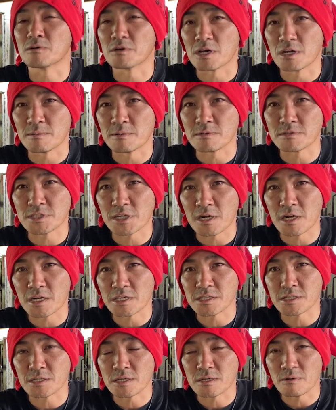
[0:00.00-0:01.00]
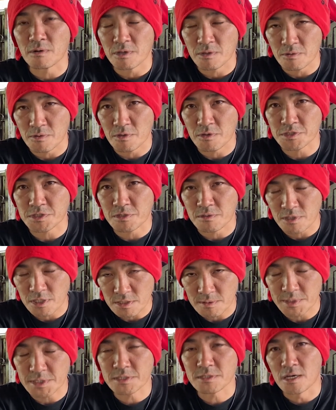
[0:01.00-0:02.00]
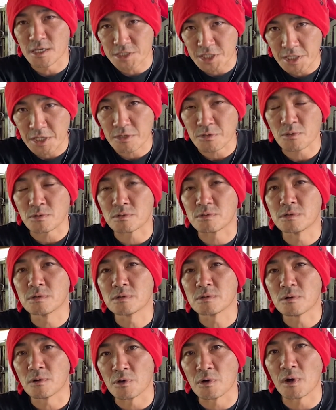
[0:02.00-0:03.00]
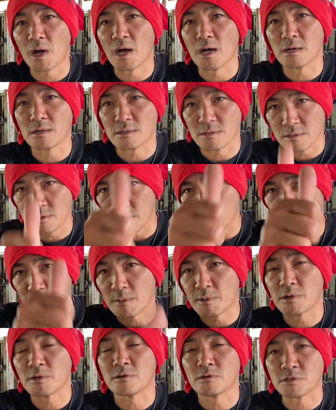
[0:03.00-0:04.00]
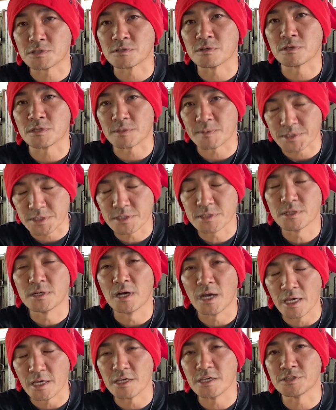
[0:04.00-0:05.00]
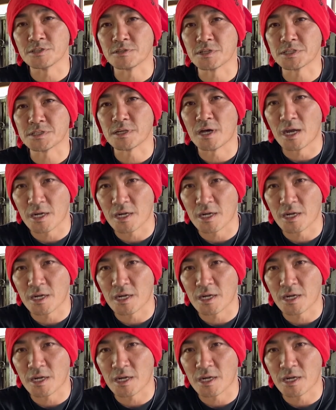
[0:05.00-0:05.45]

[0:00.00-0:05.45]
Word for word: これからもクジラガレージ、応援のよろしくお願いします。チャンネル登録、高評価、グッドボタンもよろしくお願いします。はい、以上です。